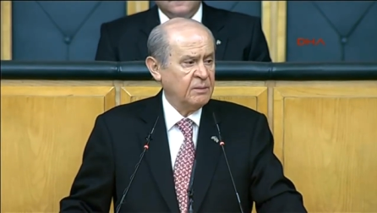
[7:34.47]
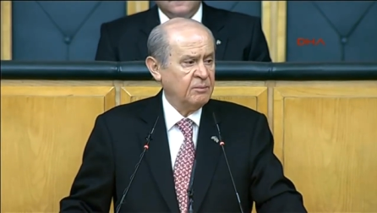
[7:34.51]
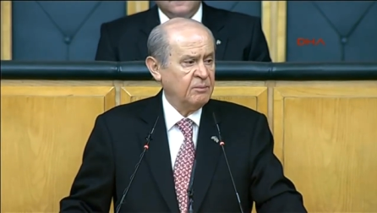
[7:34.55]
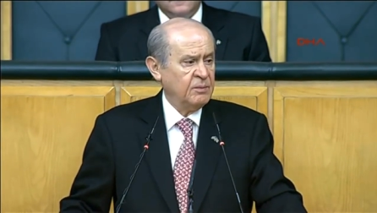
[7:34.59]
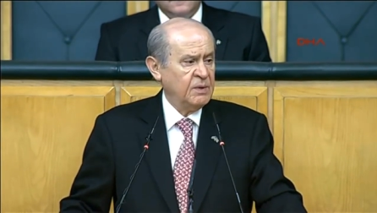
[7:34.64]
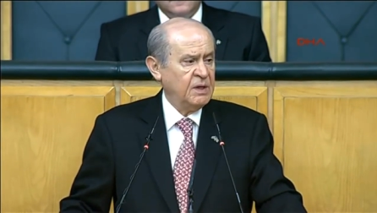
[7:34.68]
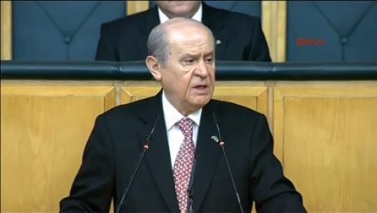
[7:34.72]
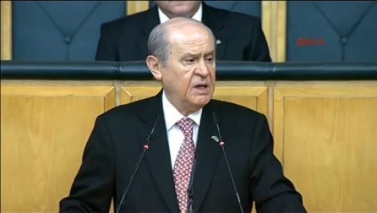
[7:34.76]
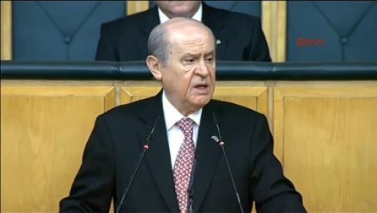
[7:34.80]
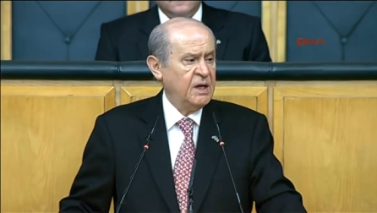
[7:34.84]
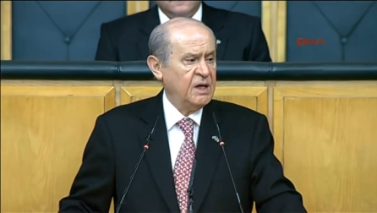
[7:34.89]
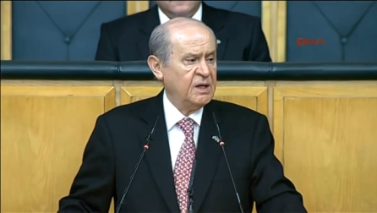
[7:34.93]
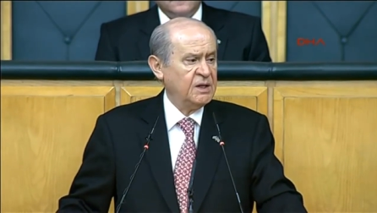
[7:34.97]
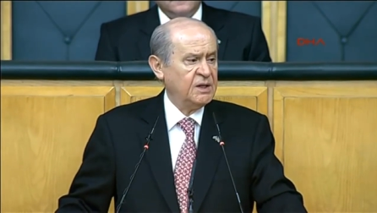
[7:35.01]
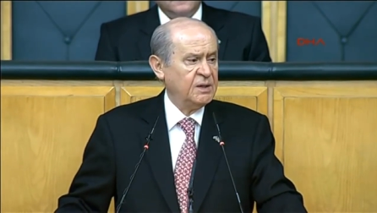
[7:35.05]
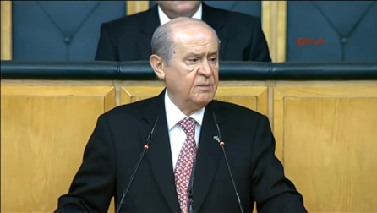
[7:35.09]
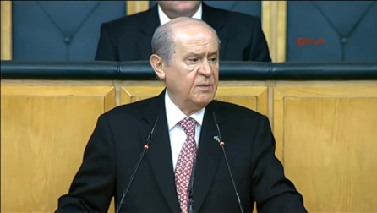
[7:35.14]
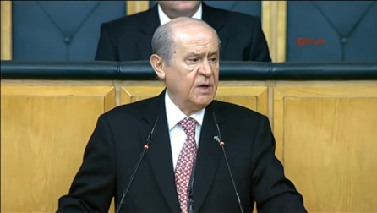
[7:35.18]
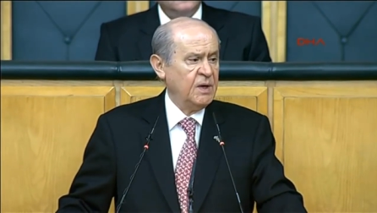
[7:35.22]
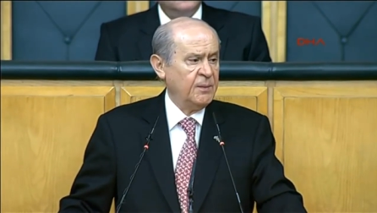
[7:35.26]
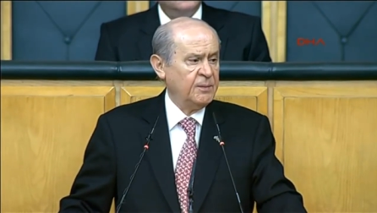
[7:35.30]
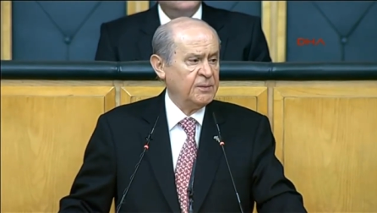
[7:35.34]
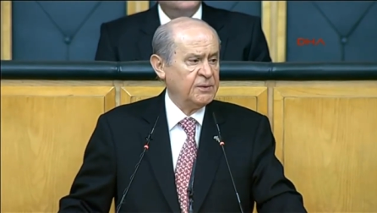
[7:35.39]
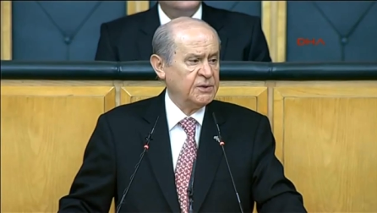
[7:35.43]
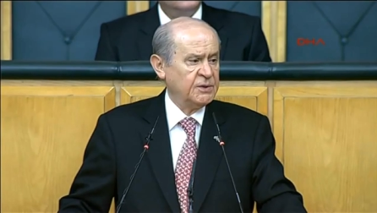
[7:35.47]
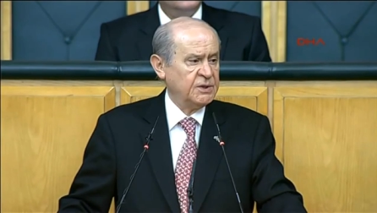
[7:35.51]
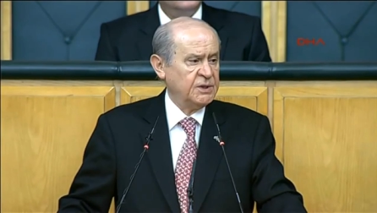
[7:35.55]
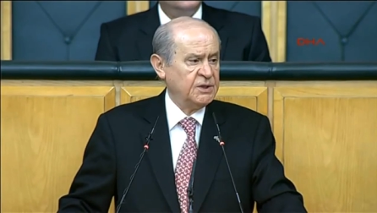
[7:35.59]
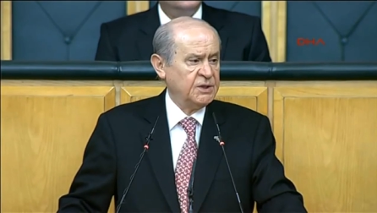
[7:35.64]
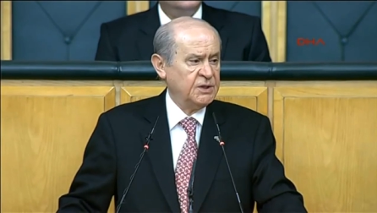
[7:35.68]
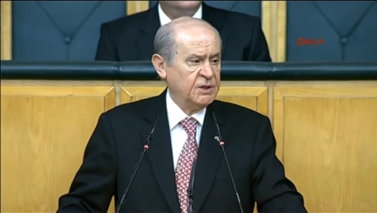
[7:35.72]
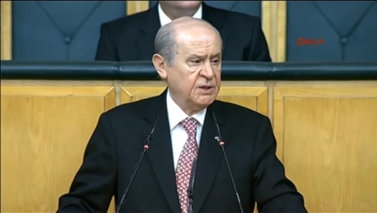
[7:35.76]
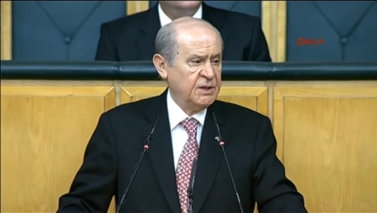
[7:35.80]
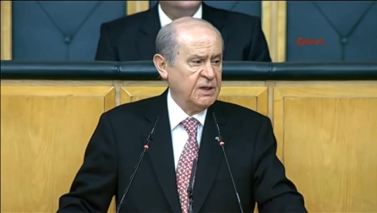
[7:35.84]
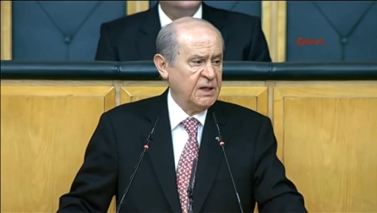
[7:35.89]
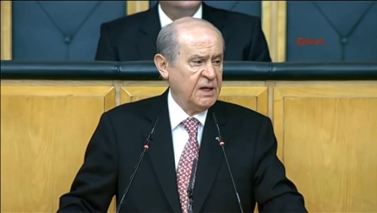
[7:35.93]
Milli eğitim yapısı
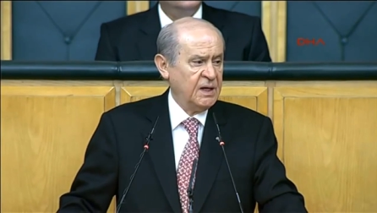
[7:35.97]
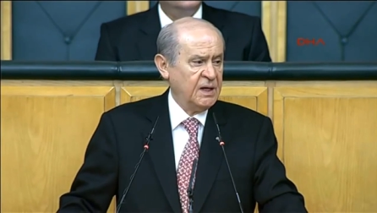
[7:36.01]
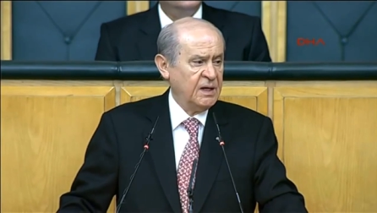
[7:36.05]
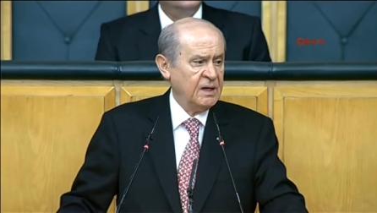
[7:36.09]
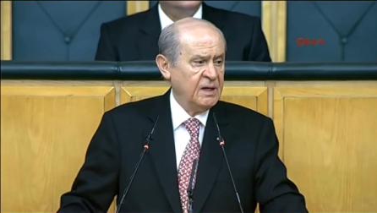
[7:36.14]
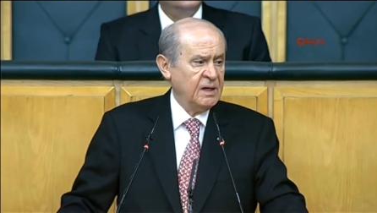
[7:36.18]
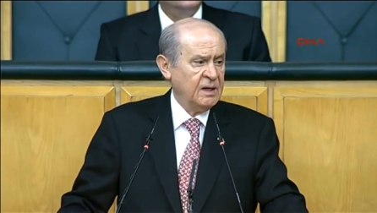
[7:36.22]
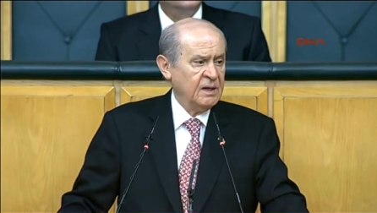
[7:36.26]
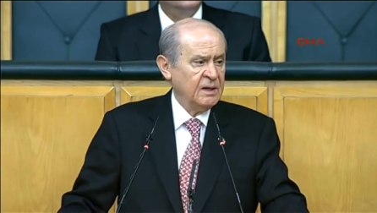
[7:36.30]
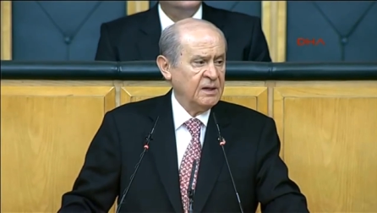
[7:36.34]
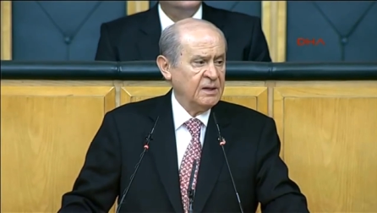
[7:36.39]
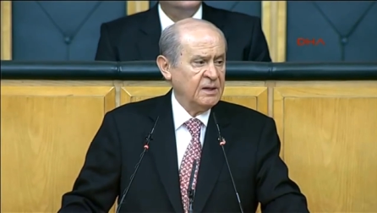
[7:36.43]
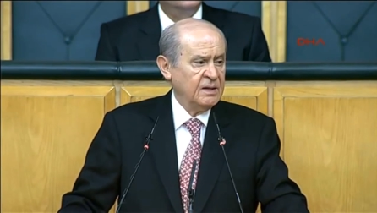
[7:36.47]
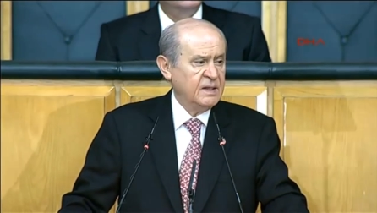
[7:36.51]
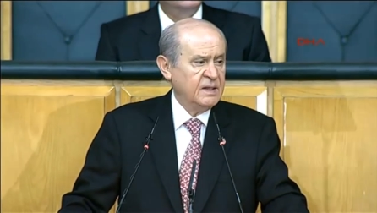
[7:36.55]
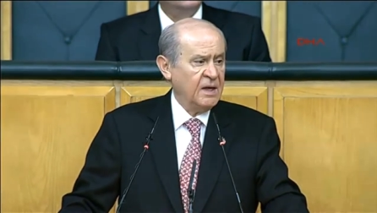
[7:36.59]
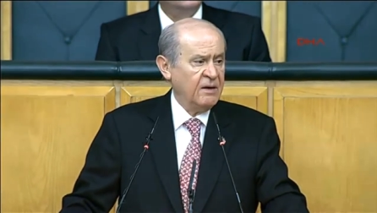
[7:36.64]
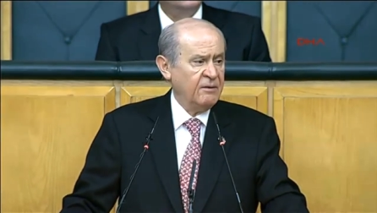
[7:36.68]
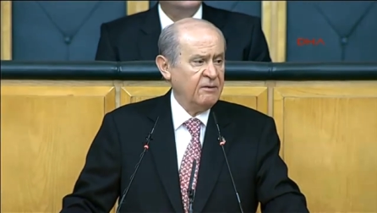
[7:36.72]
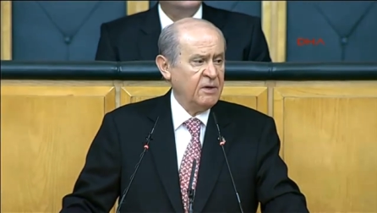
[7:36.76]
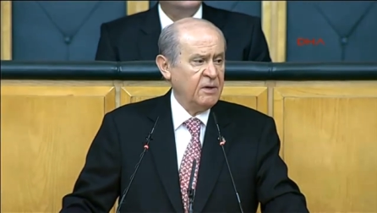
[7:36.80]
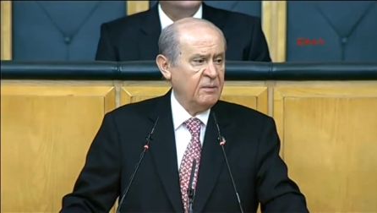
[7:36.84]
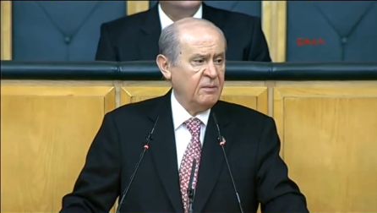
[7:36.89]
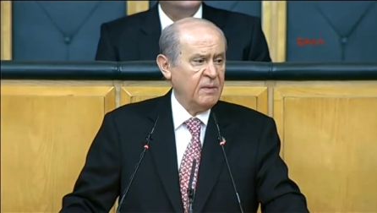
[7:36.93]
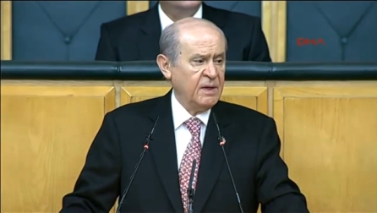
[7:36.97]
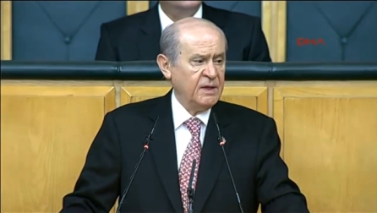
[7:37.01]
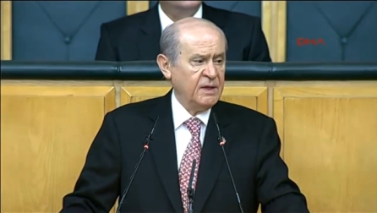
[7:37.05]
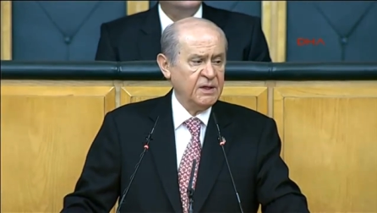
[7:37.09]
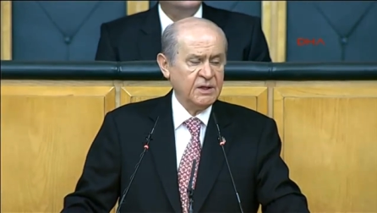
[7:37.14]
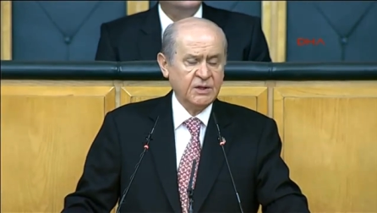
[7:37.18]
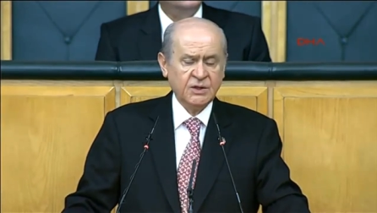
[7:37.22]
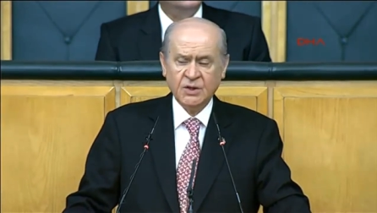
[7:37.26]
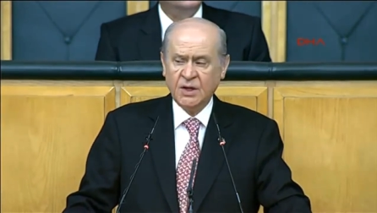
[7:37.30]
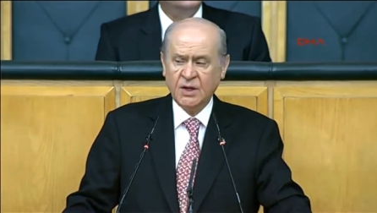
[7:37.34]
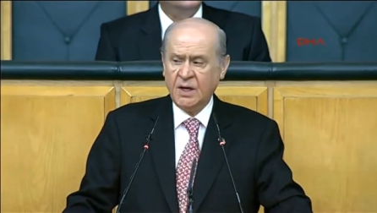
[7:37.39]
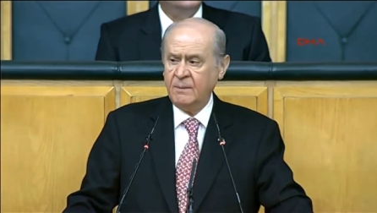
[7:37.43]
içinde
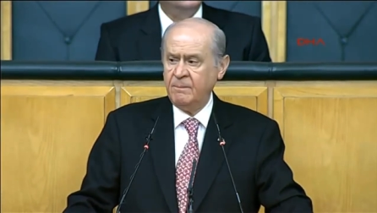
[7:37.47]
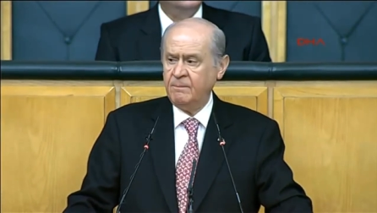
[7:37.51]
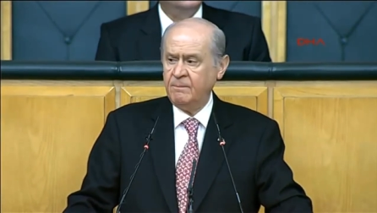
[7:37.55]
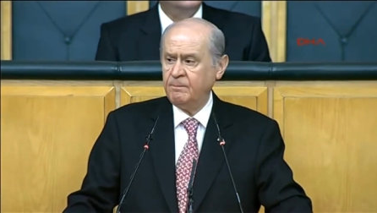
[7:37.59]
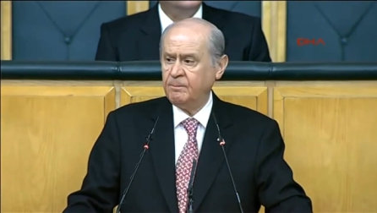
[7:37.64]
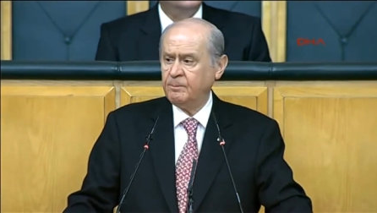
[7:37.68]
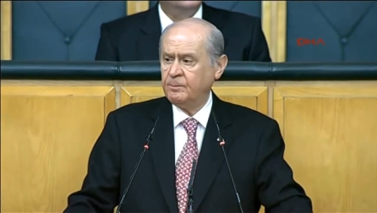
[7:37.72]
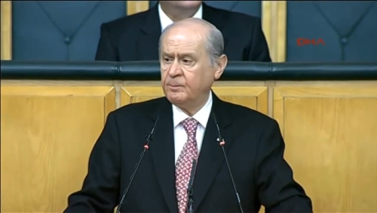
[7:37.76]
devrilmedik çam,